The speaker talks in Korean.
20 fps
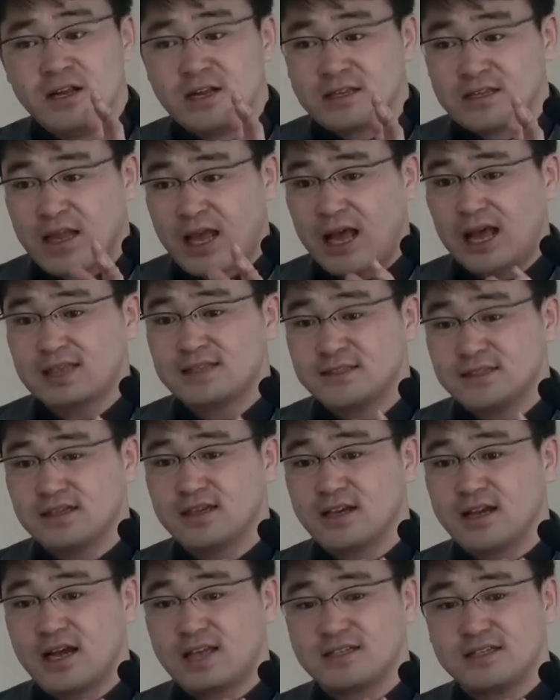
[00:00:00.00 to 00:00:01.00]
다
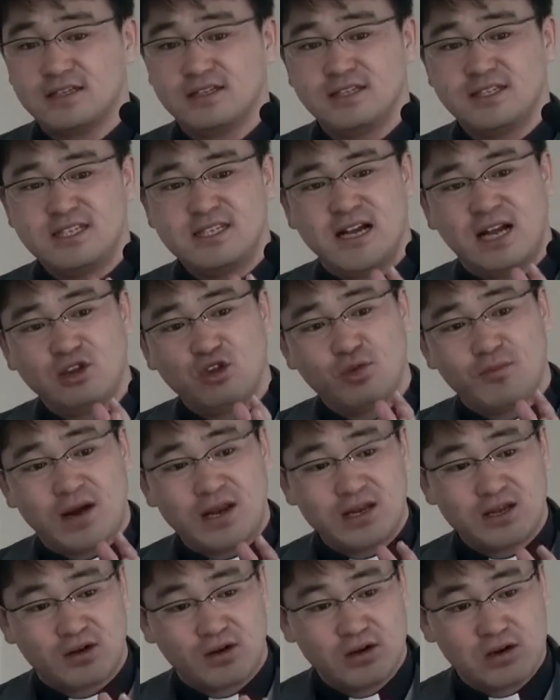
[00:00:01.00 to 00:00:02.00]
쓰기까지는 시간도
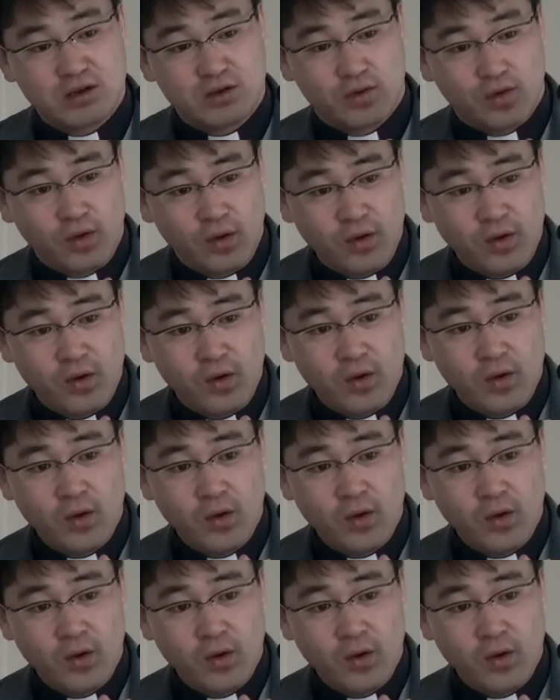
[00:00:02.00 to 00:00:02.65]
많이 걸리고